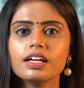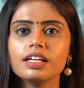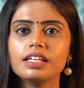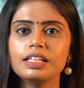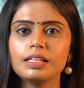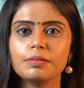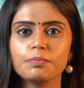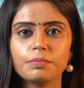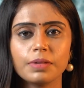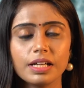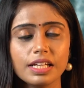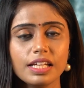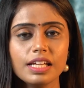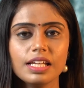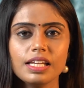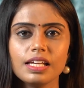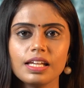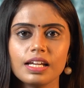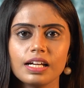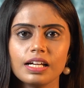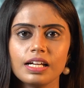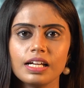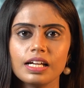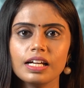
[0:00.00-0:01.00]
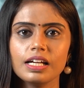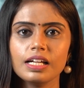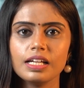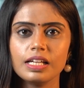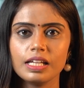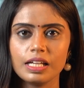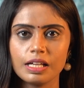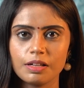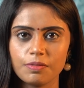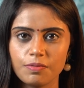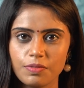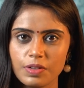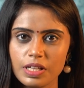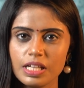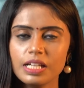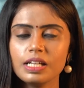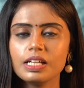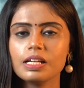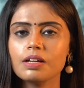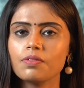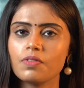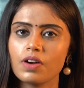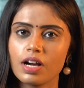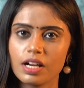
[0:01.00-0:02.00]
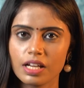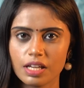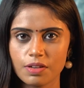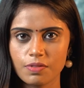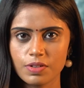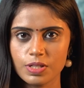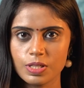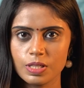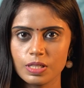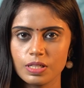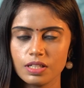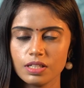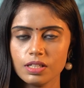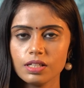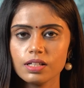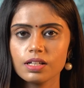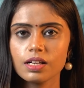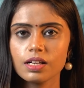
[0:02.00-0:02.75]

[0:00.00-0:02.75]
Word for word: இந்த மயில் இறகை நீங்கள் வீட்டில் வாங்கி வச்சுட்டு